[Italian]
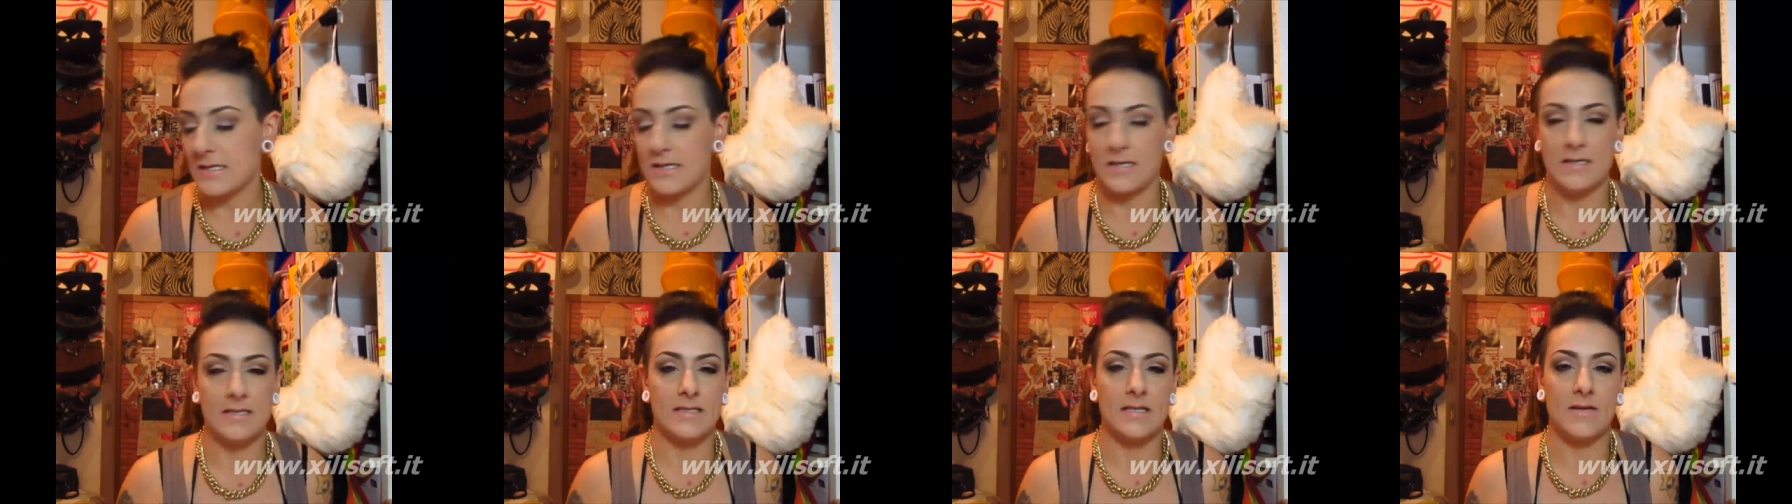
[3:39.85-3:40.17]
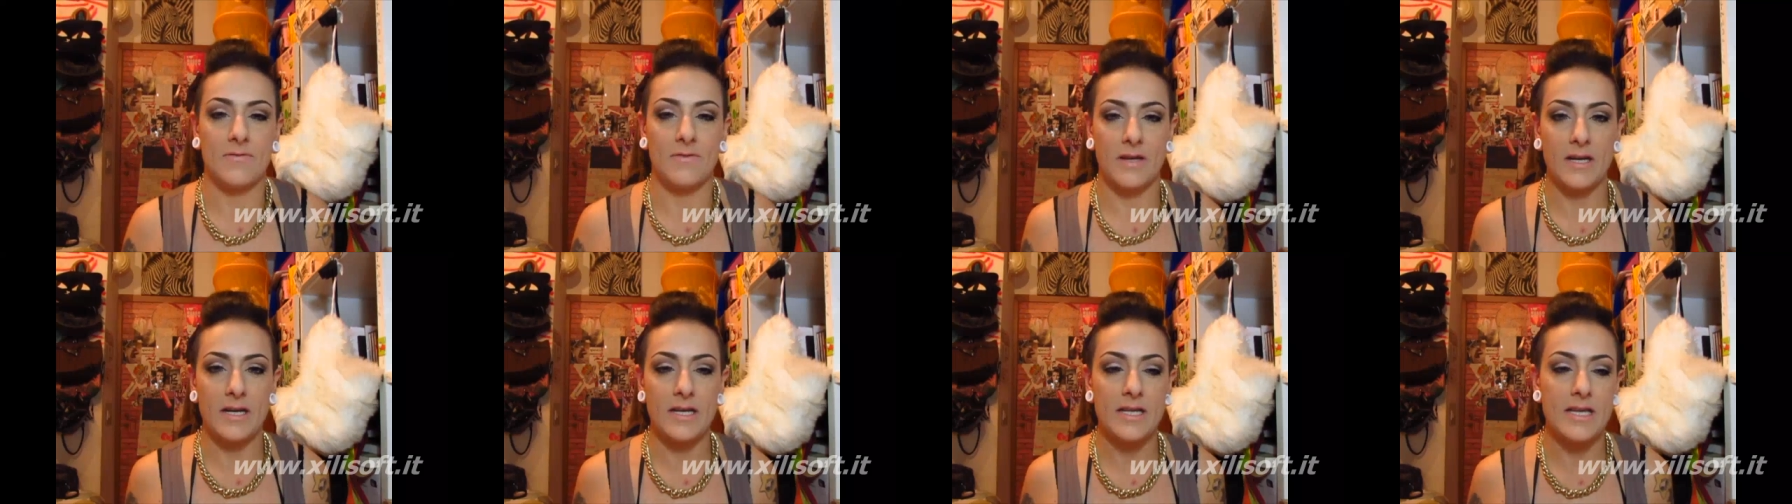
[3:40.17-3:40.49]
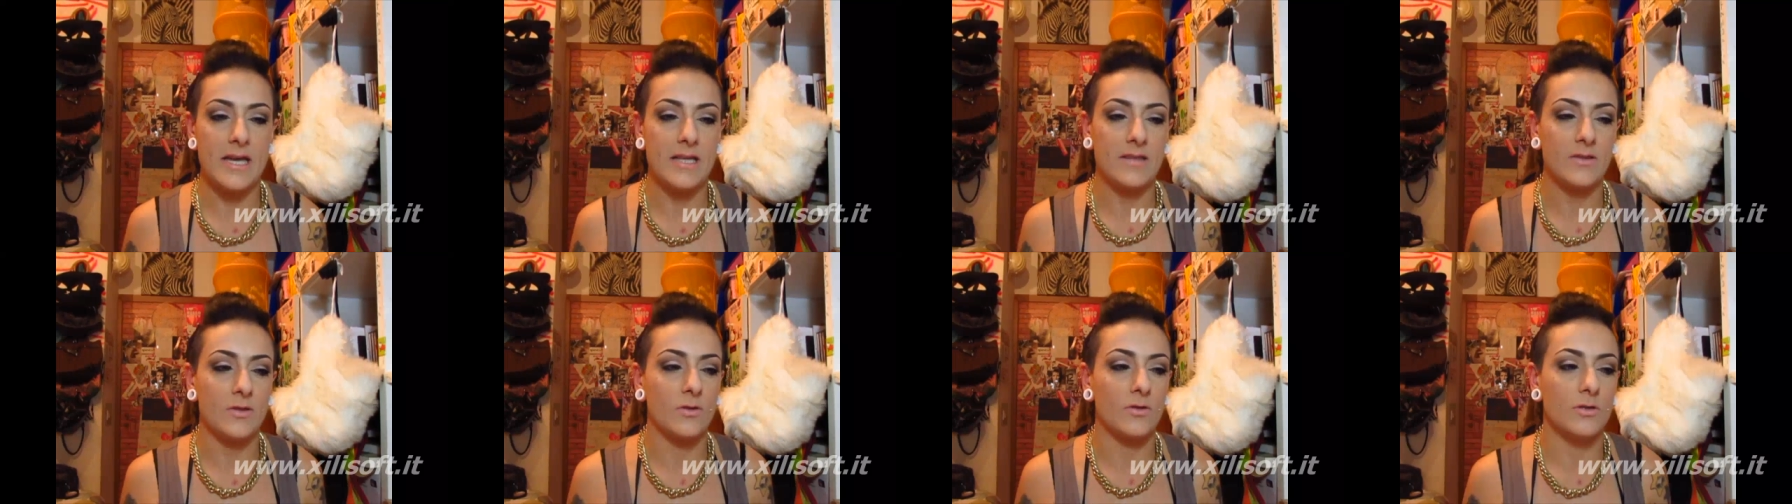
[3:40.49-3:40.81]
senza fare
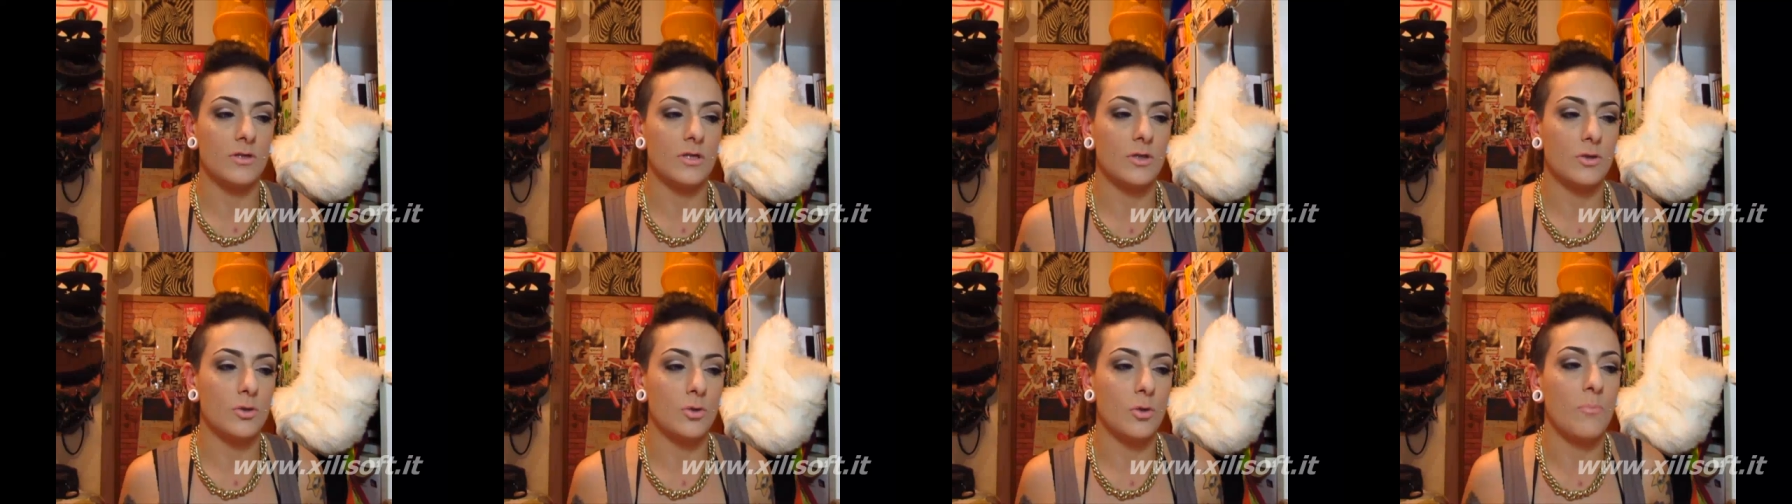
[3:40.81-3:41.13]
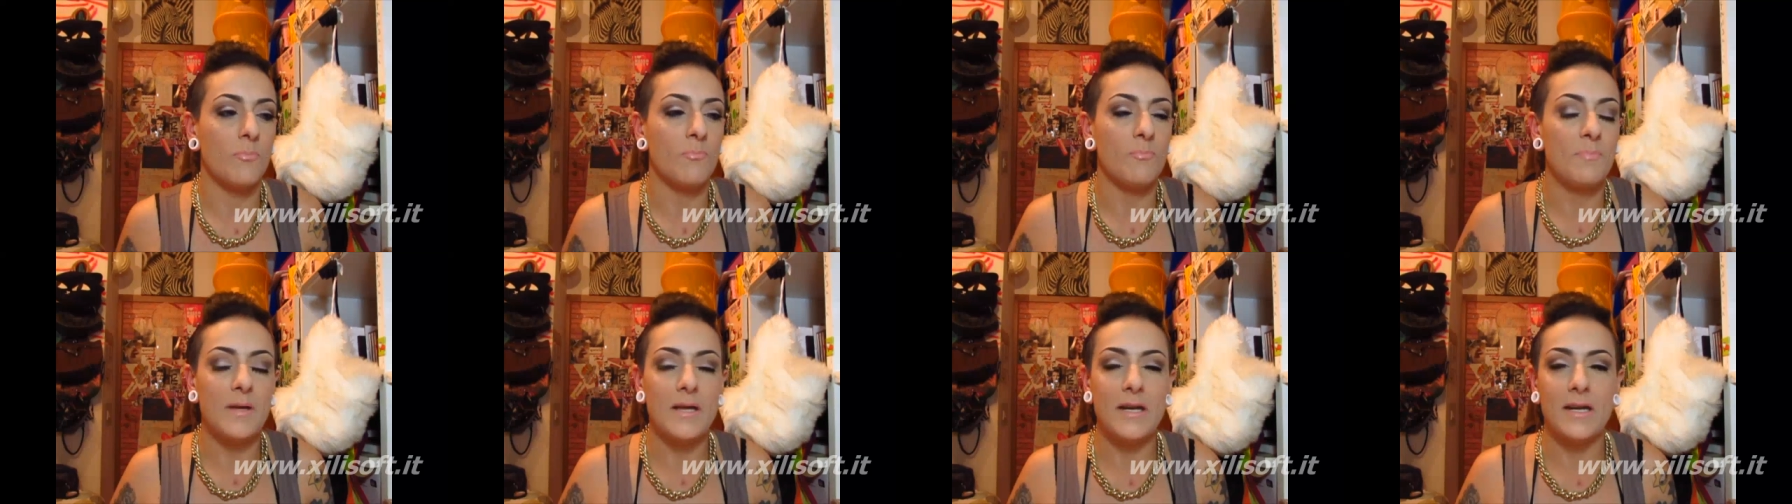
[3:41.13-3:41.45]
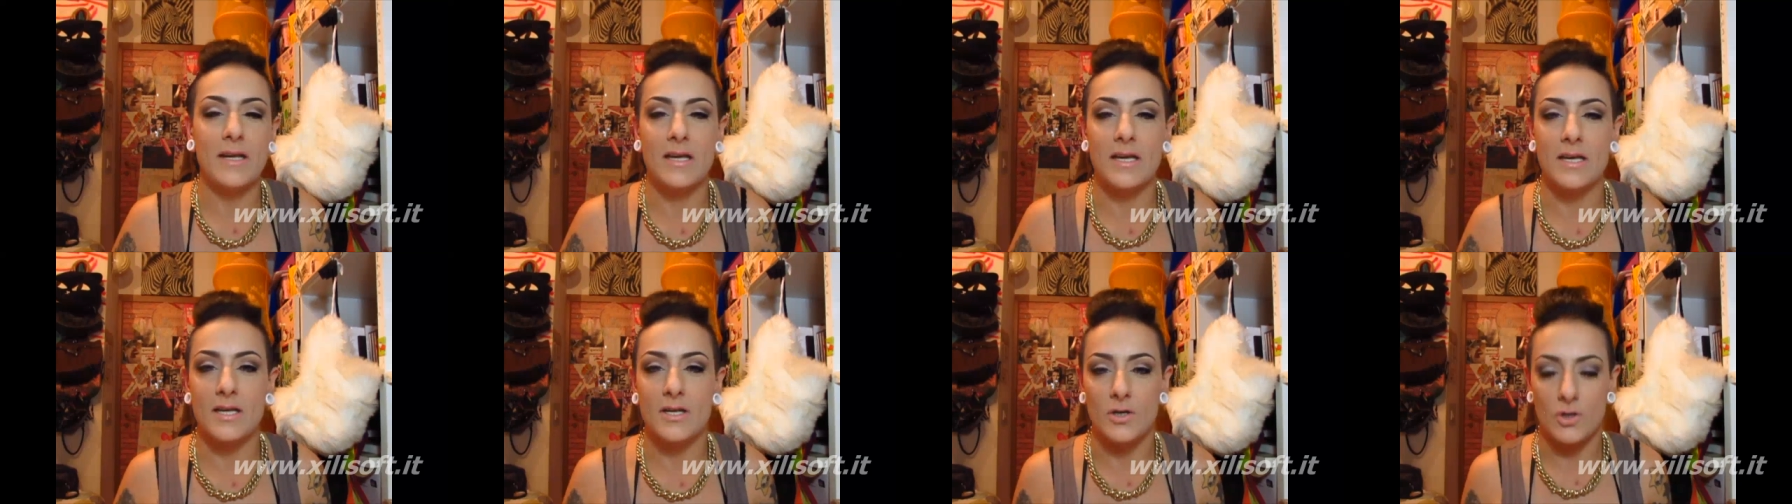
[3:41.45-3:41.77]
niente ho detto
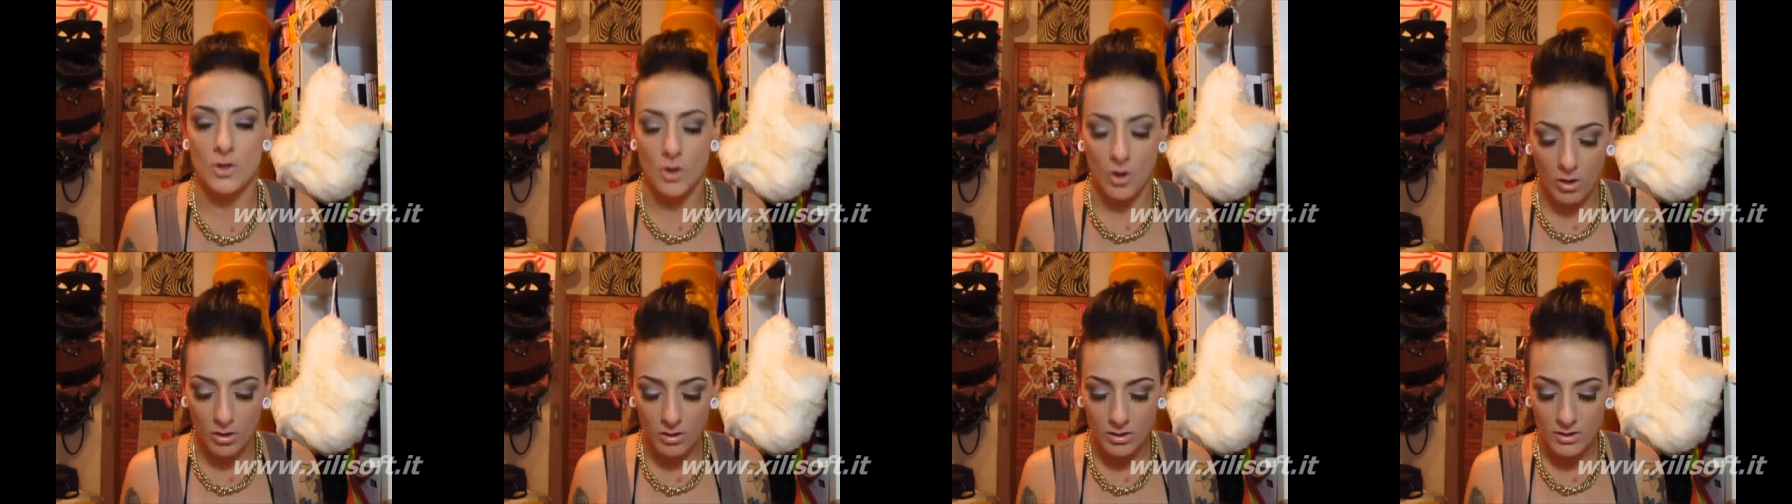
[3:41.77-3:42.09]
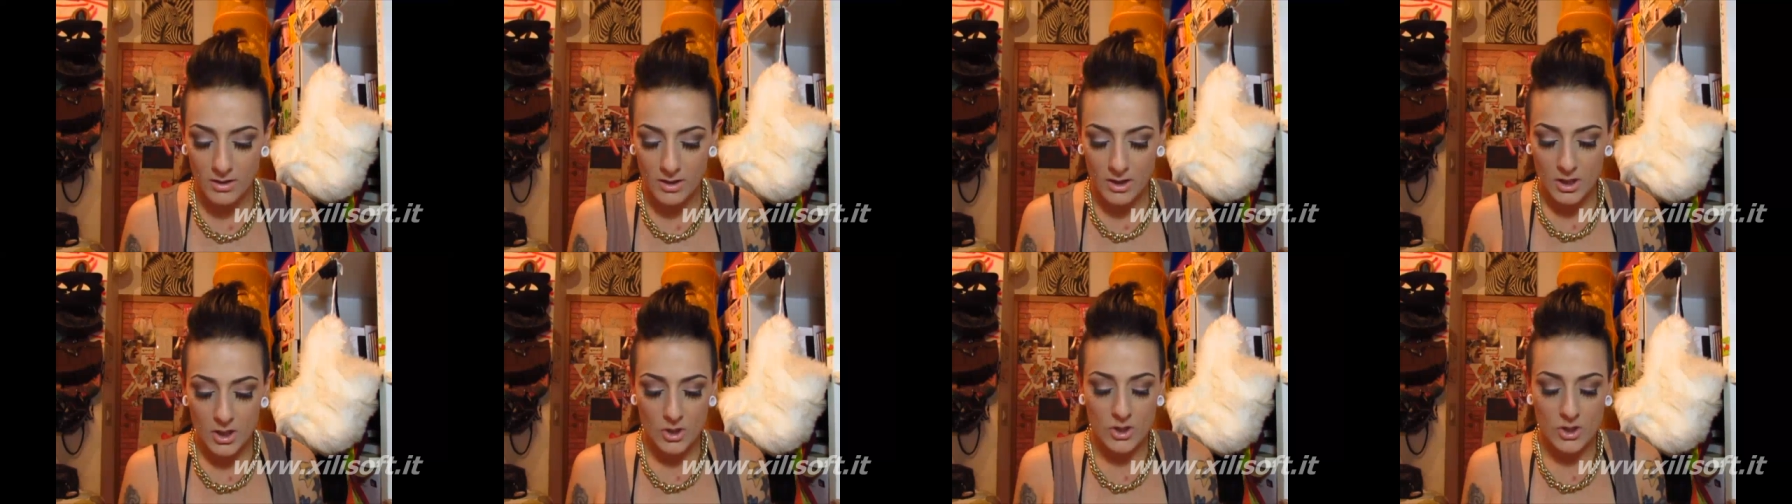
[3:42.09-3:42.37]
perché no?